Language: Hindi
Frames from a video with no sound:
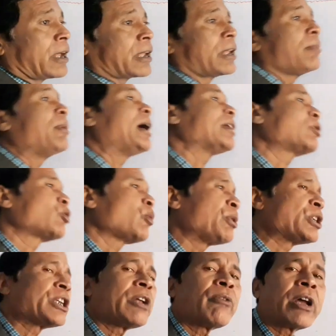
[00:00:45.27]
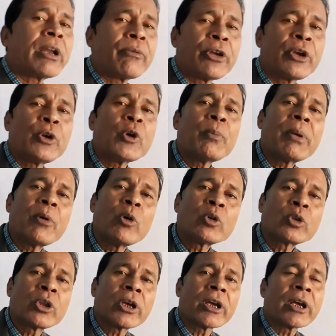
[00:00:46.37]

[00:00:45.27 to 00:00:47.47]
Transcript: की बात तो पिछले वाले वीडियो में बहुत